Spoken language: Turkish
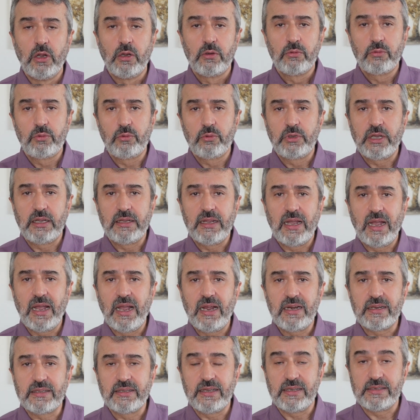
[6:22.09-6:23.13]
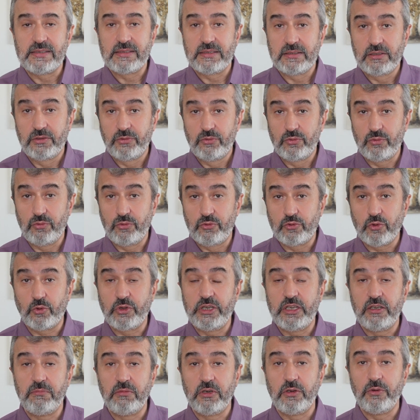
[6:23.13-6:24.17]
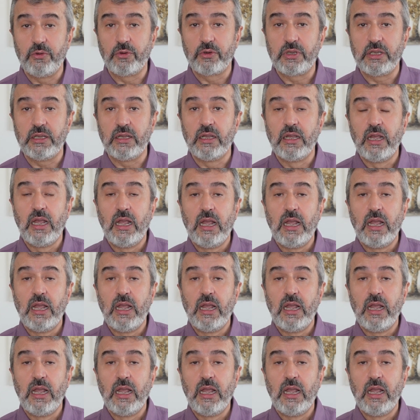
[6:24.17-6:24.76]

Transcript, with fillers: Türkiye'de herkes şunu çok iyi biliyor ki